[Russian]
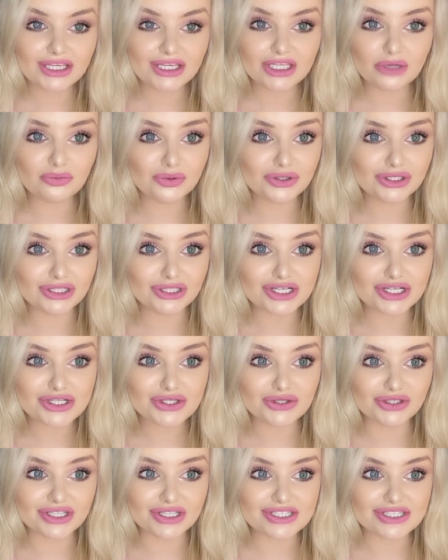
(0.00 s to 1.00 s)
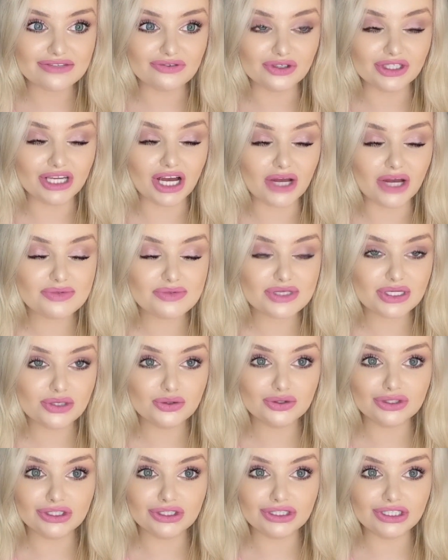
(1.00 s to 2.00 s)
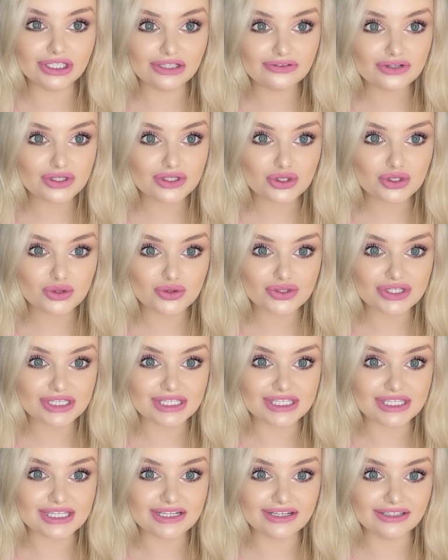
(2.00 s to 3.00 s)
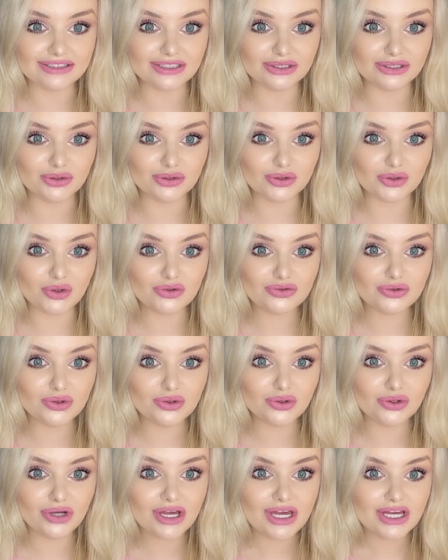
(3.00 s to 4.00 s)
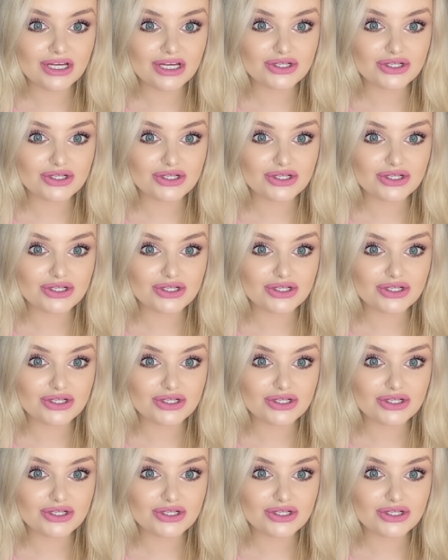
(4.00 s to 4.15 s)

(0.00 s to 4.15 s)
Я поняла, что я сегодня абсолютно не в ресурсе делать татуировку,